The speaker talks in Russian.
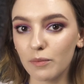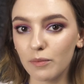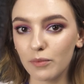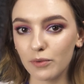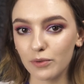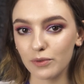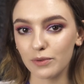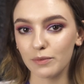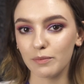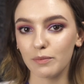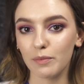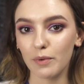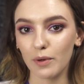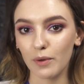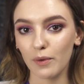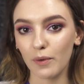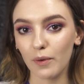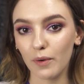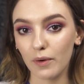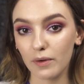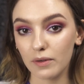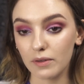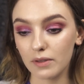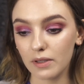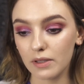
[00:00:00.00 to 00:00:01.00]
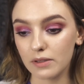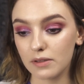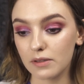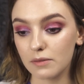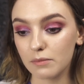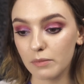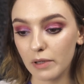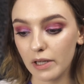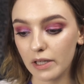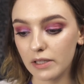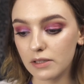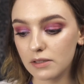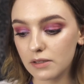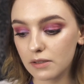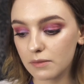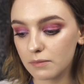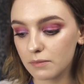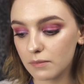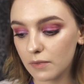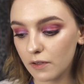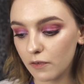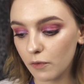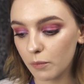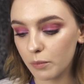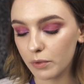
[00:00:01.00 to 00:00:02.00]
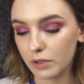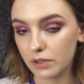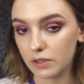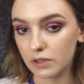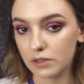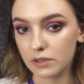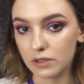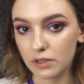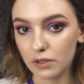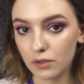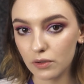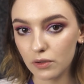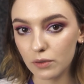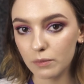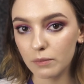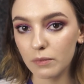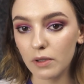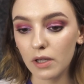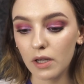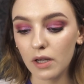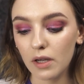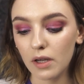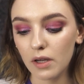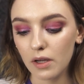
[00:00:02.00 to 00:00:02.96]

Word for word: будет про этот блеск, мы его протестируем.